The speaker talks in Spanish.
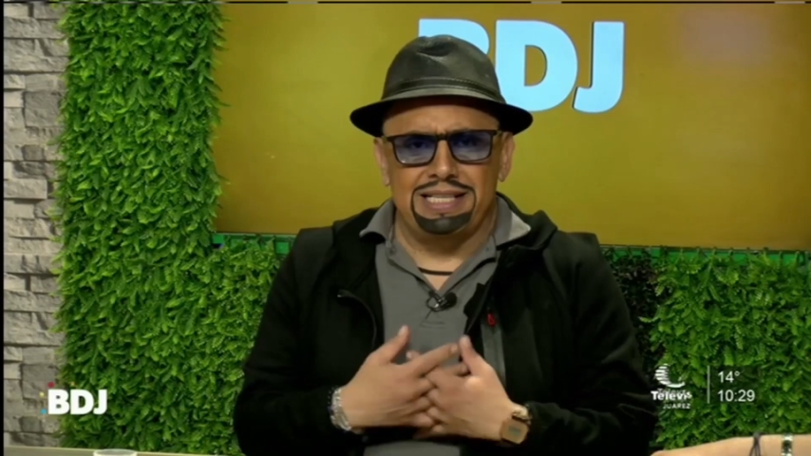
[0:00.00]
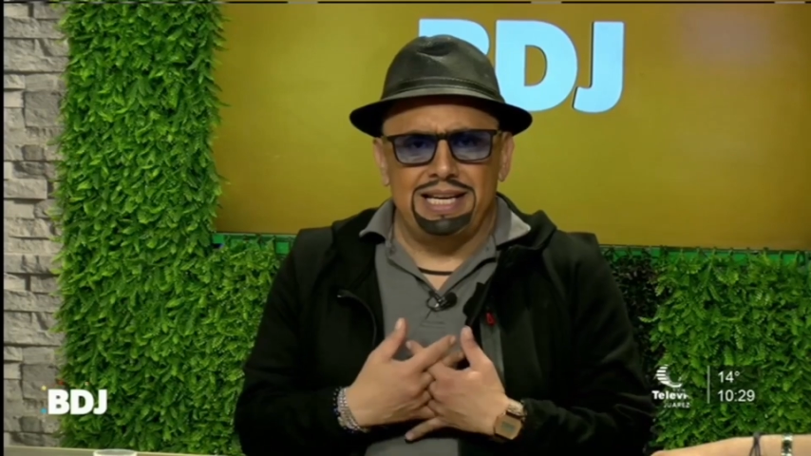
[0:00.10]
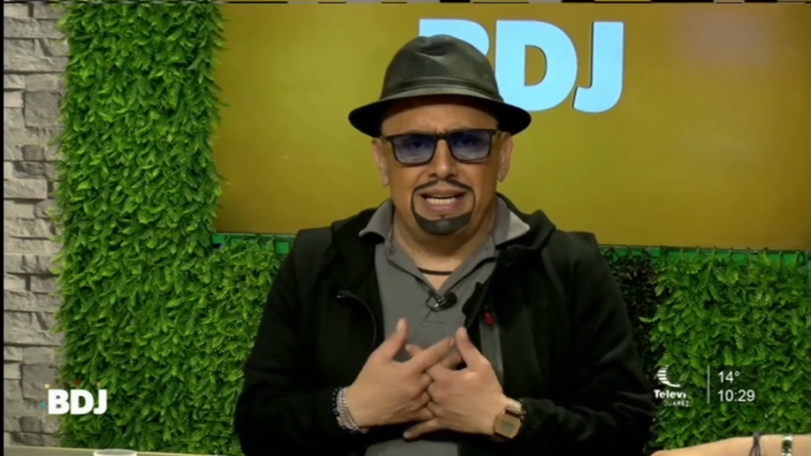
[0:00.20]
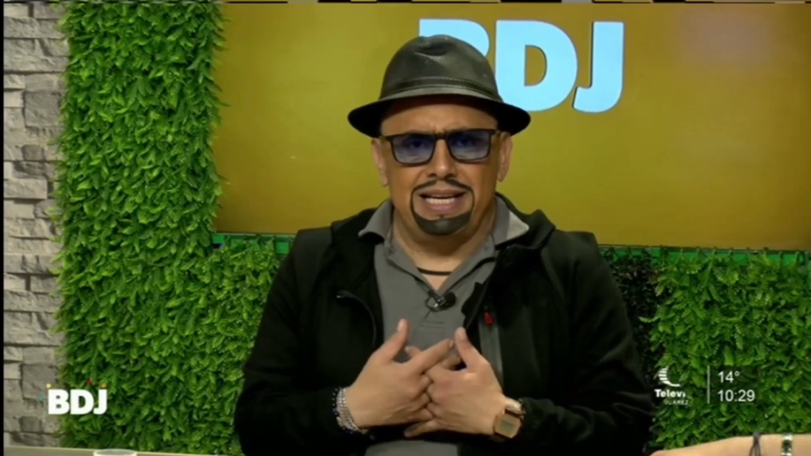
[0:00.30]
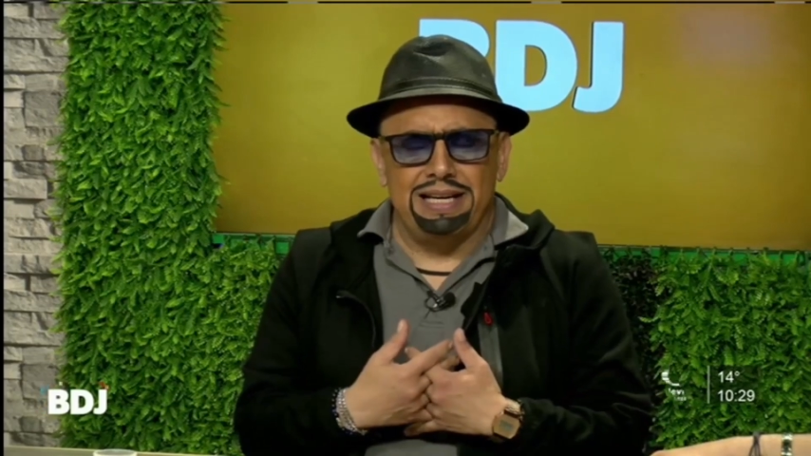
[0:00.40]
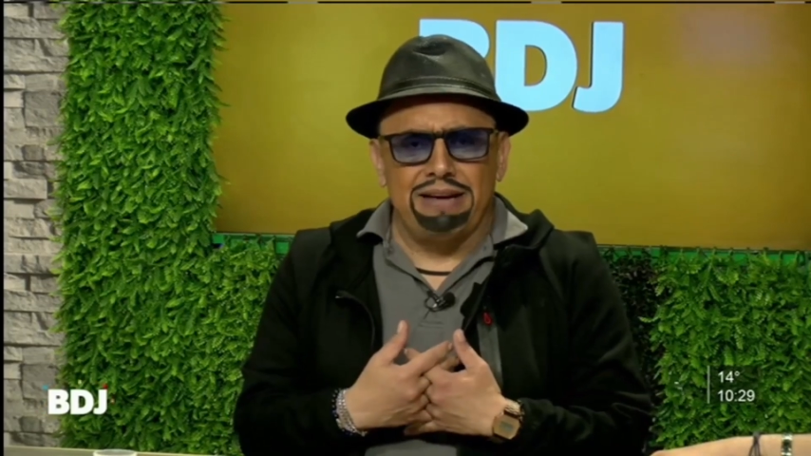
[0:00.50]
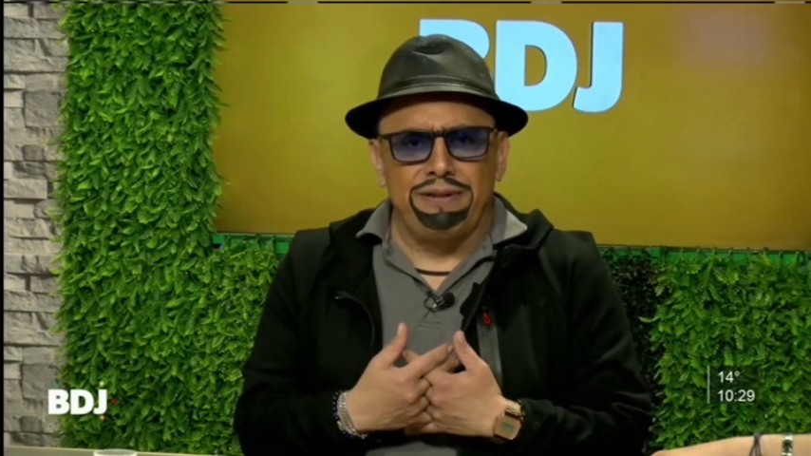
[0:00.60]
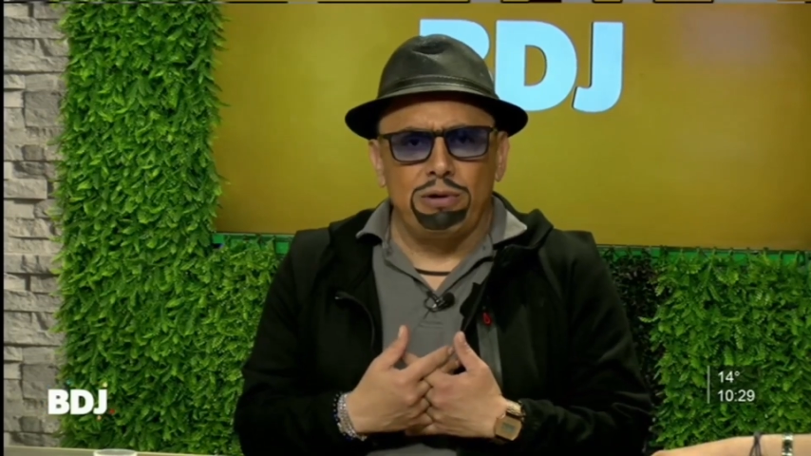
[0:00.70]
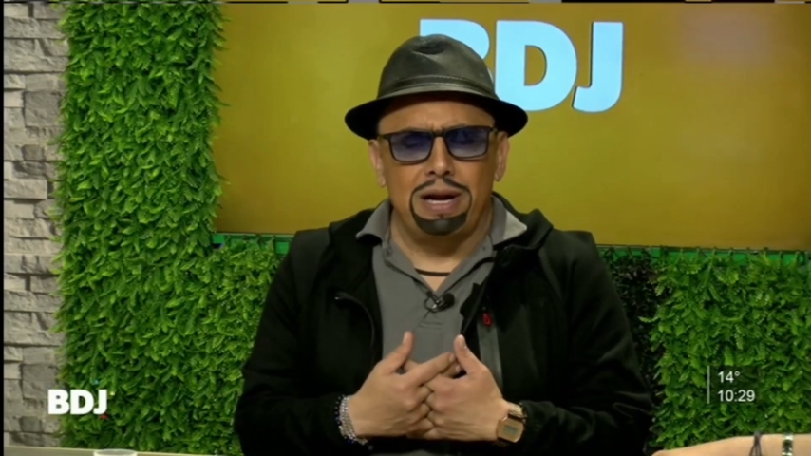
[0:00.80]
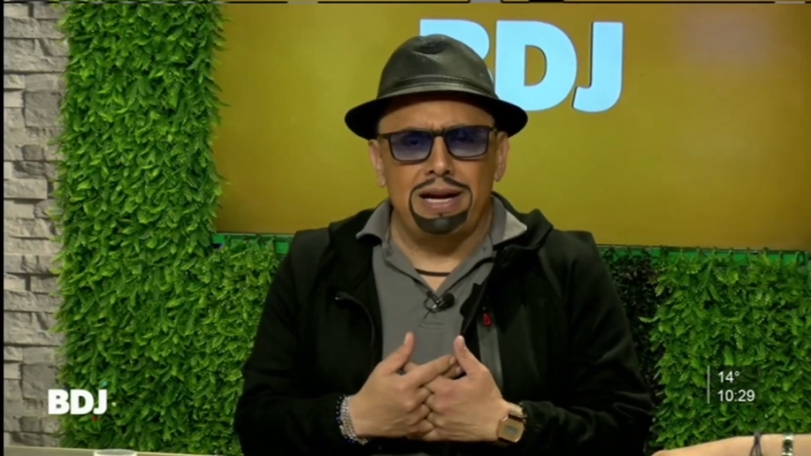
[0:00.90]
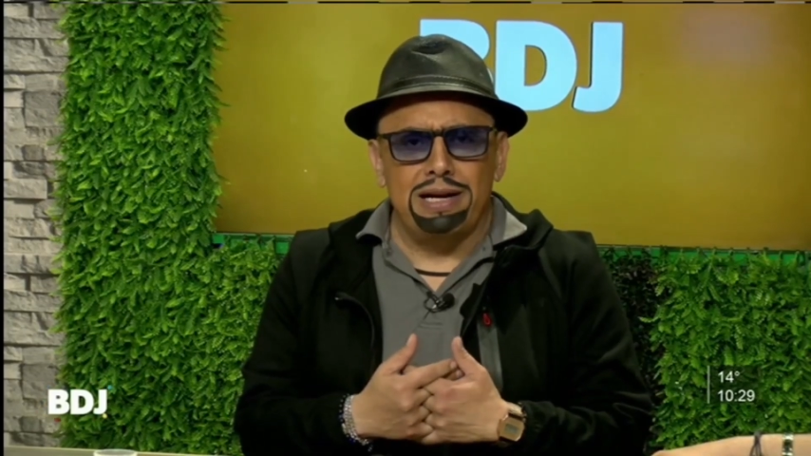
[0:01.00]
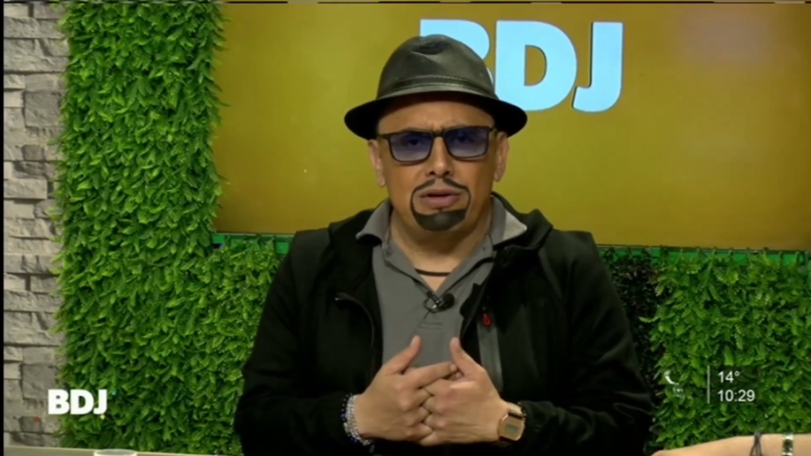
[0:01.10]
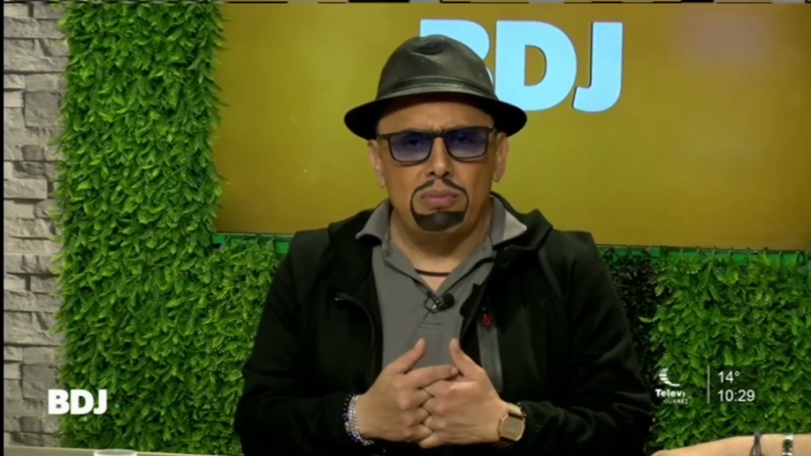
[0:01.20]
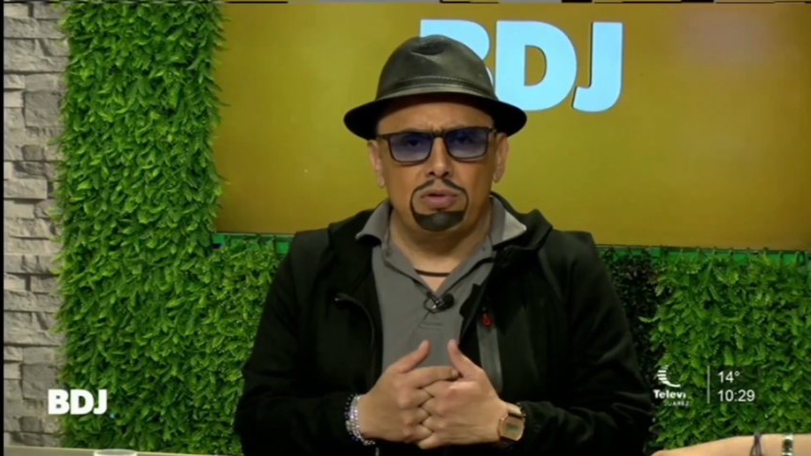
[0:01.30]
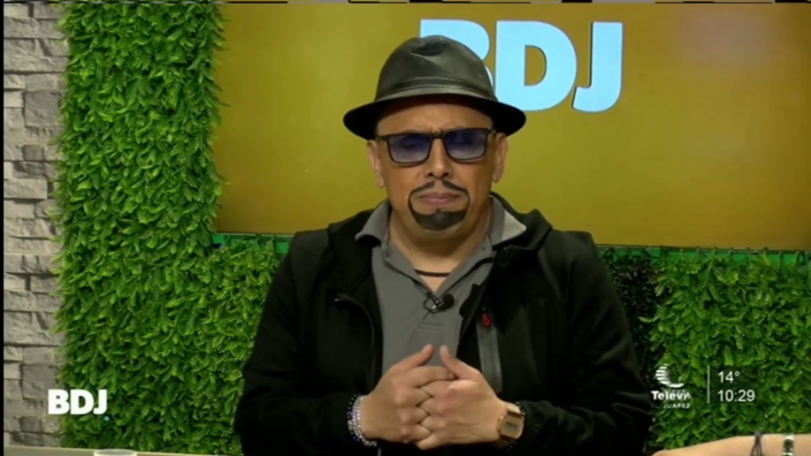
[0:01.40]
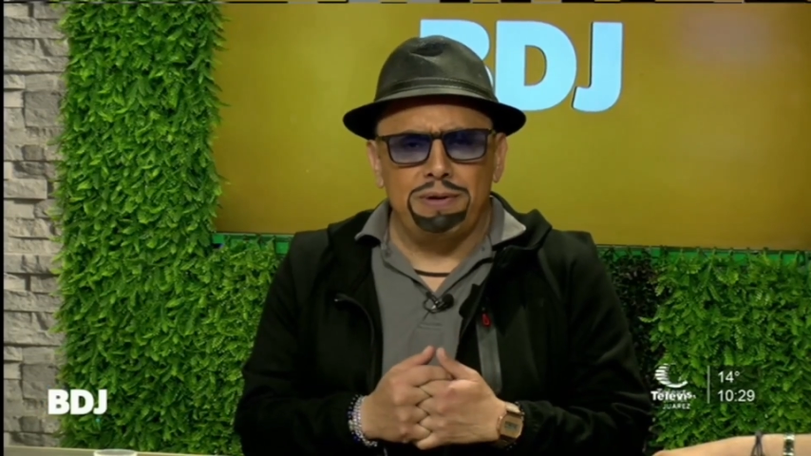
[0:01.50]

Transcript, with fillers: que se que figurara él como una